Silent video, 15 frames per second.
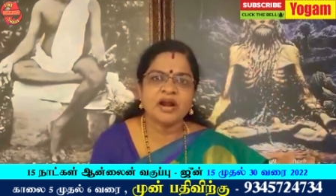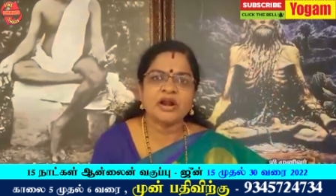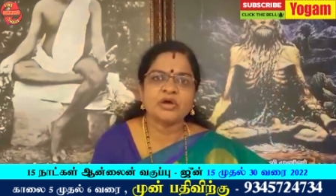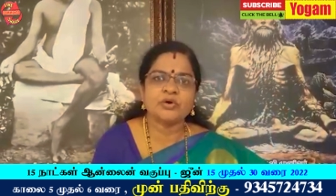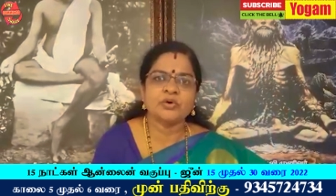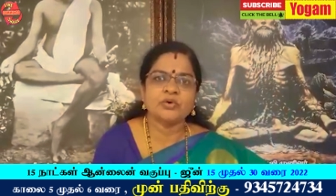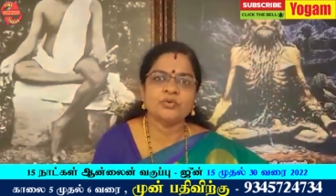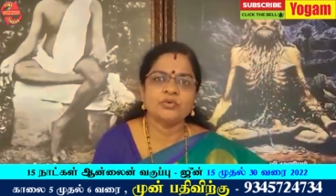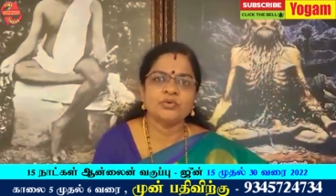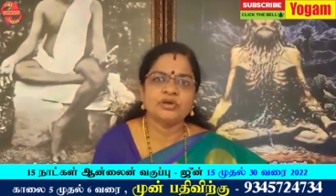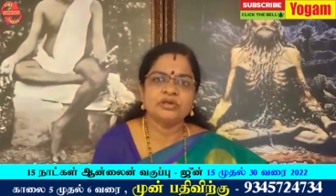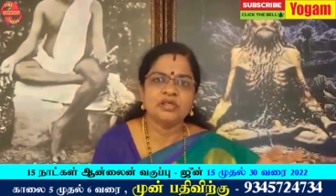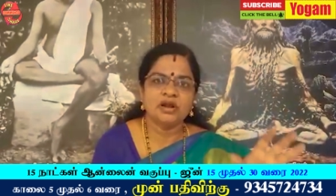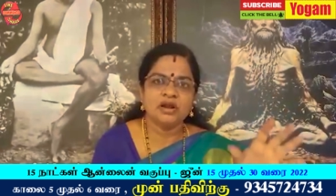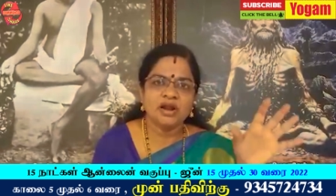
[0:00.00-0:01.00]
நடக்கணும்
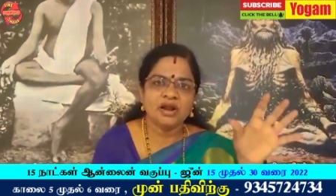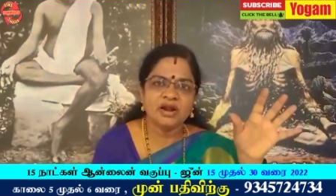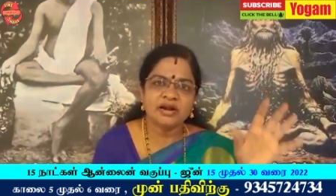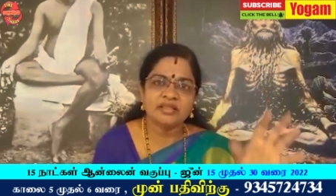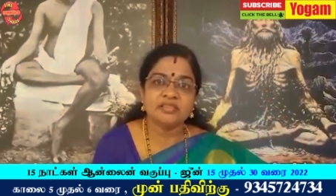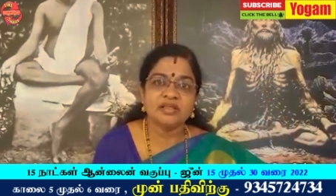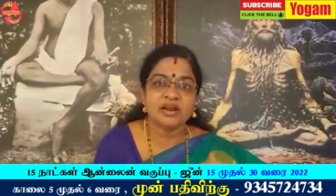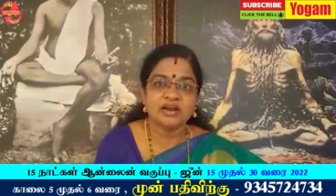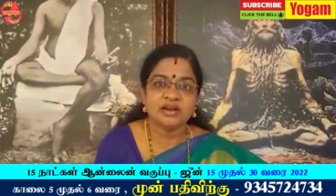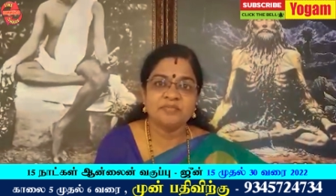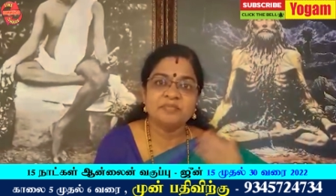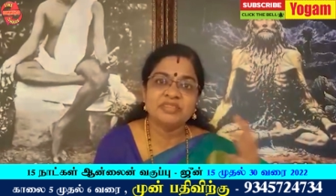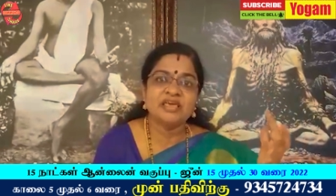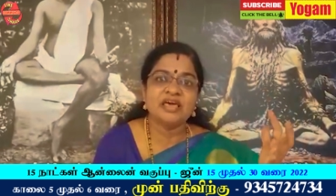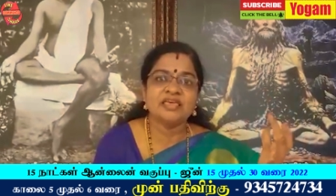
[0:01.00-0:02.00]
இதெல்லாம் நடந்தா நான்
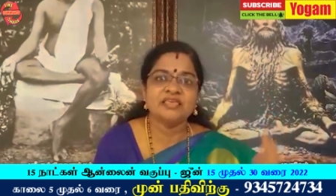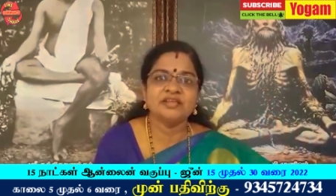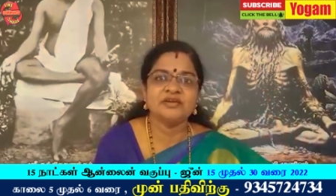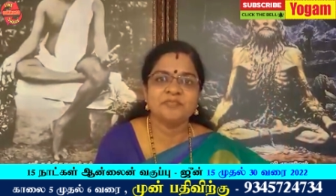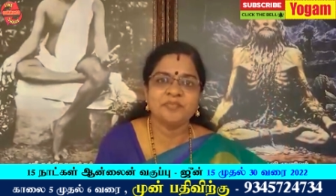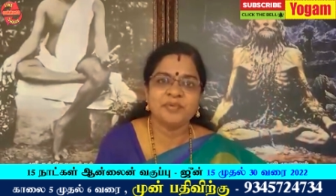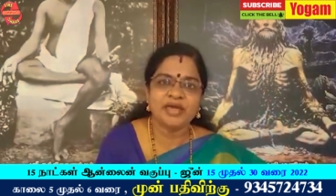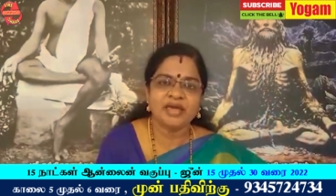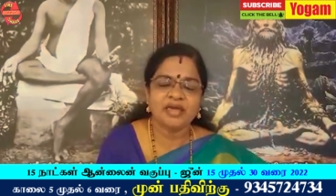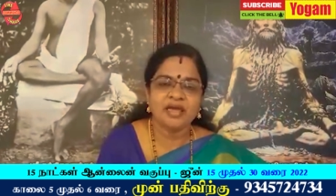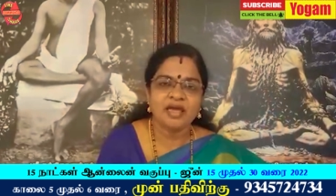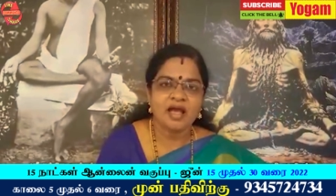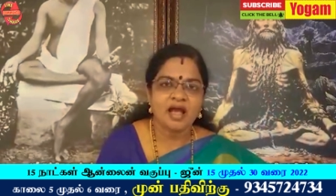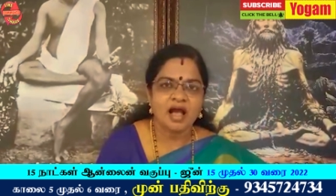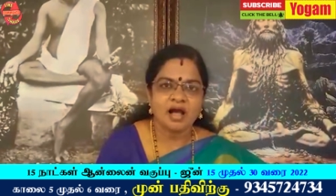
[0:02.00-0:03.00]
நிம்மதியா இருப்பேன்
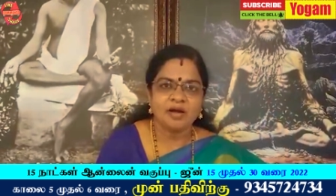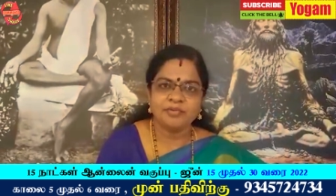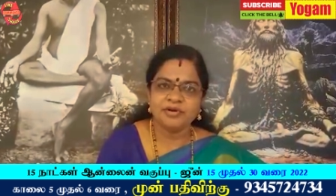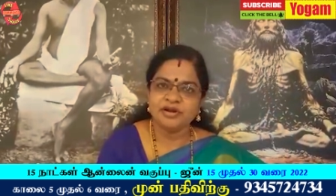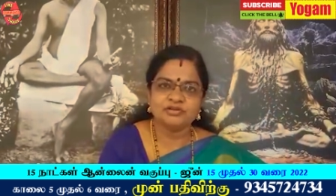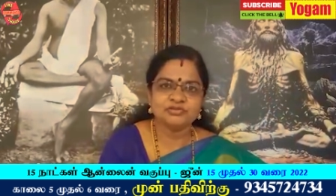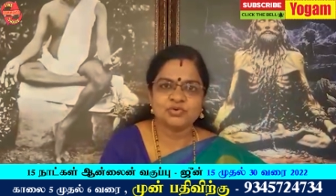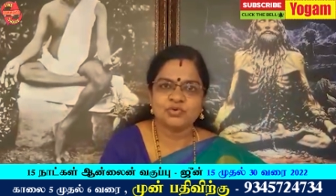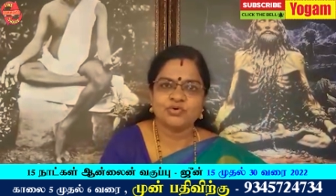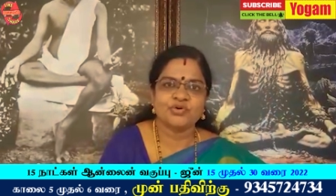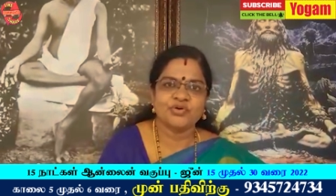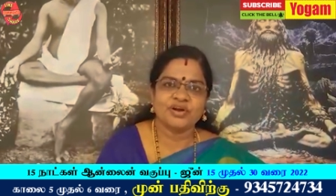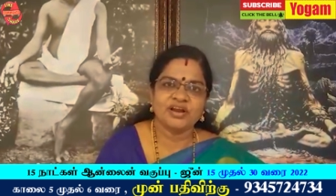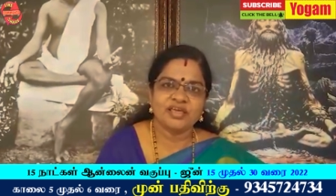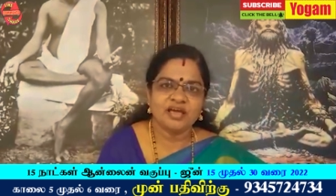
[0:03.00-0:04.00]
அப்படின்னு
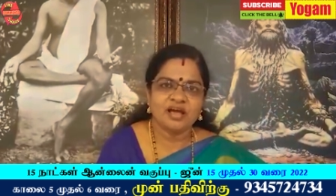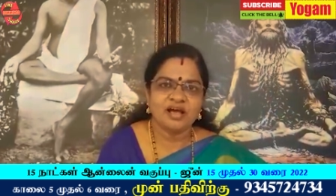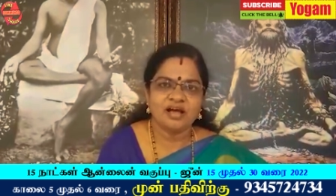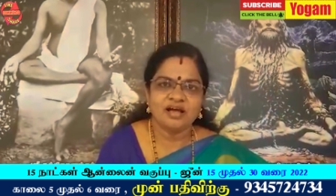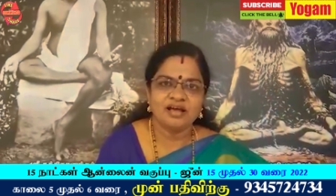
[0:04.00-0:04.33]
சொல்றோம் இல்லையா